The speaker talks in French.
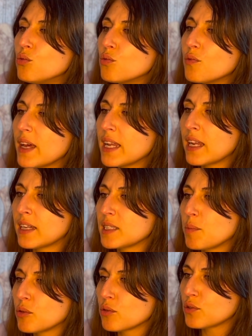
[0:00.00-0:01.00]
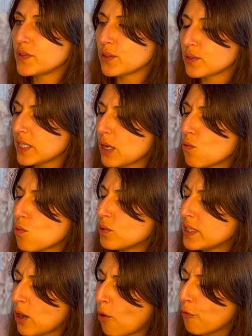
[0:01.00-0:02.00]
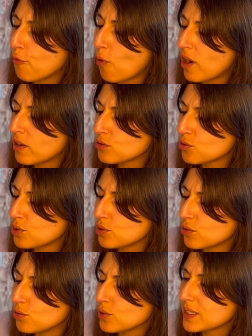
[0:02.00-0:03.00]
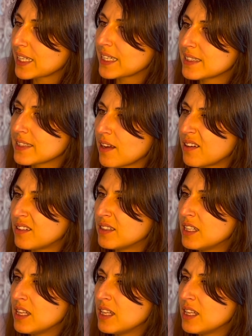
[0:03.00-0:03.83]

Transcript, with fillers: nouvelle indépendance financière où on est en voie hein, de, se, de, se, créer ça. Hein.